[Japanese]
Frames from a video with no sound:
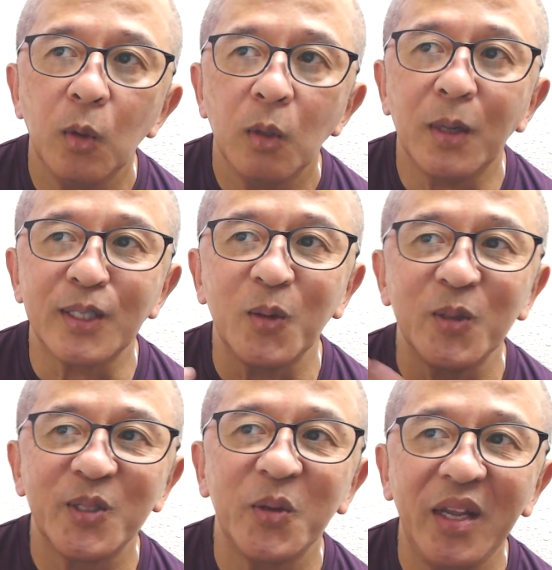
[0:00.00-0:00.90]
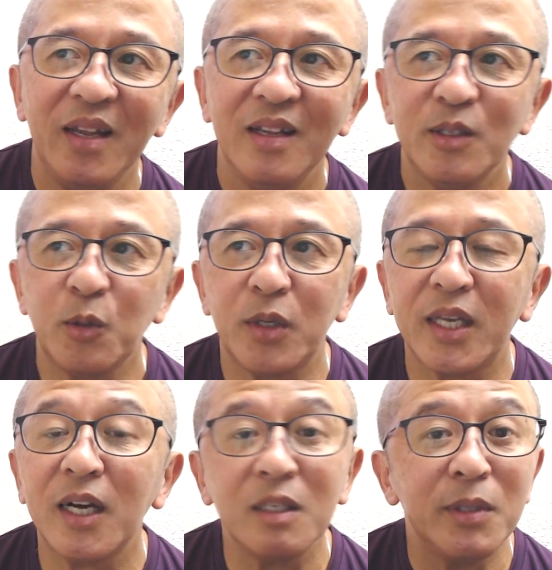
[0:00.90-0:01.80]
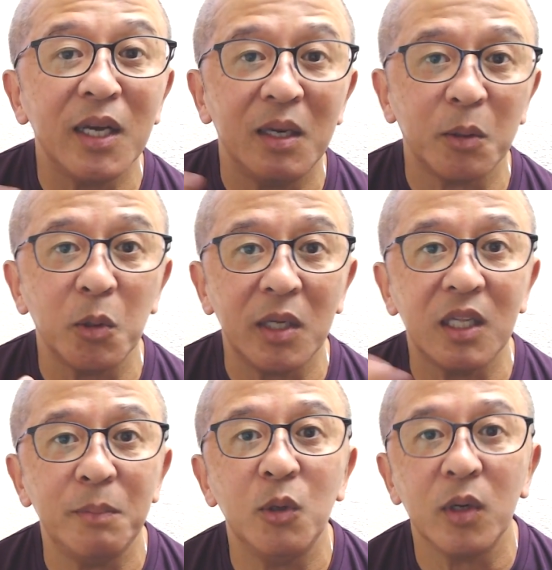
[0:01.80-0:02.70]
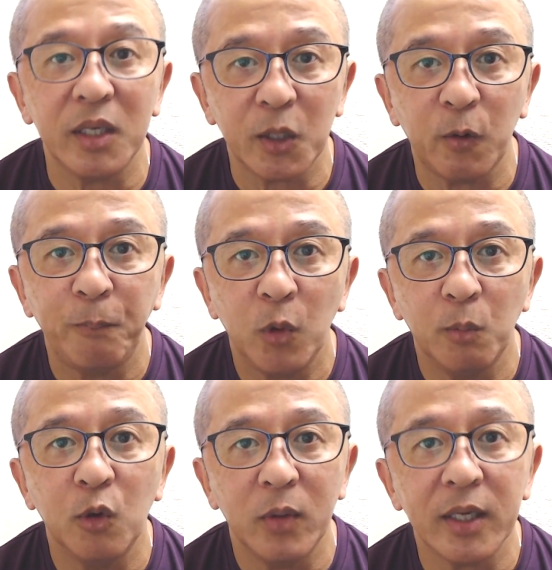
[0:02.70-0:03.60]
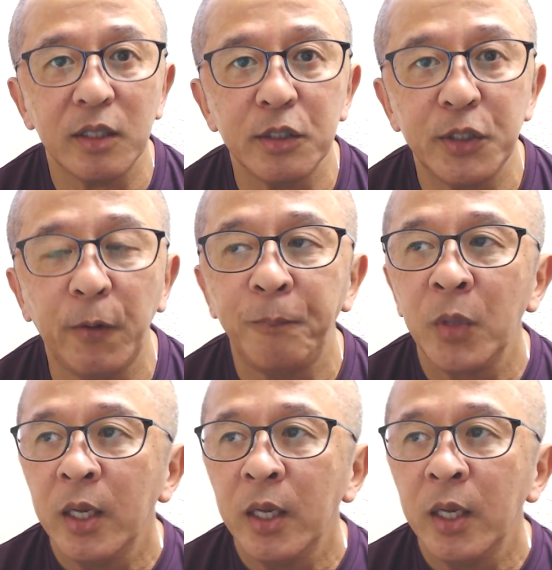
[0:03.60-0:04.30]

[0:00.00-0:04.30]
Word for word: まあ、社労士とね、ちょっと比較みたいなことをやってみようかなと思うわけですよ。